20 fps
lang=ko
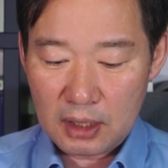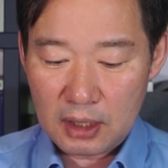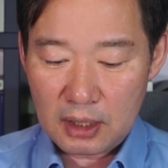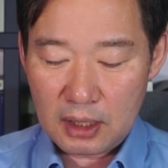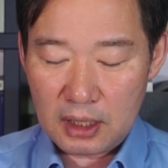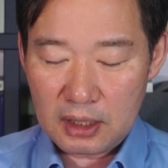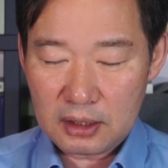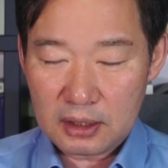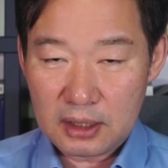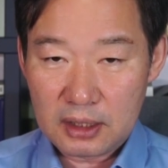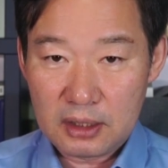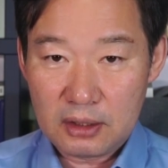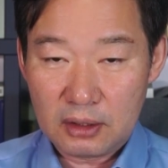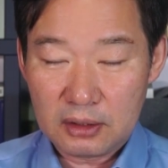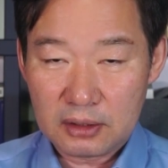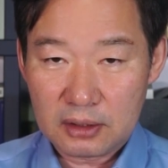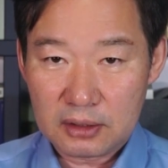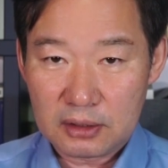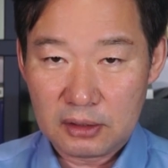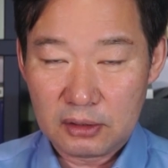5월이라는
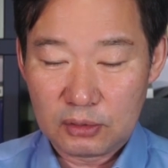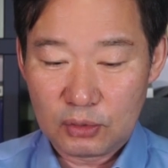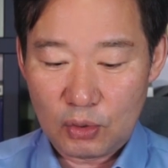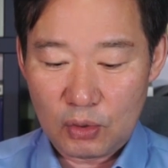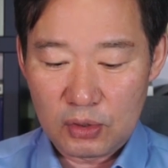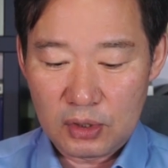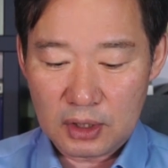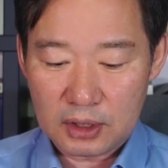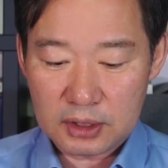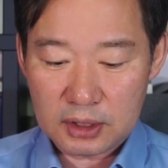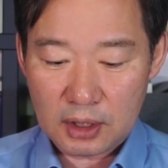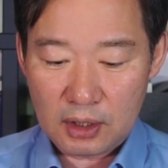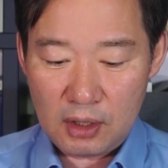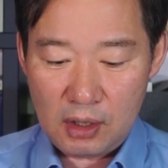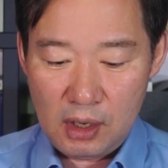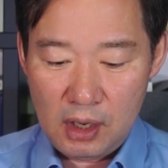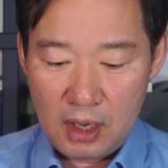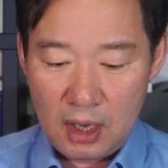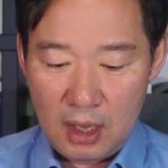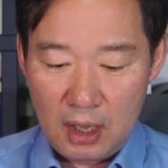이런 글도
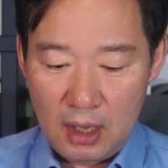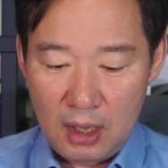올렸어요.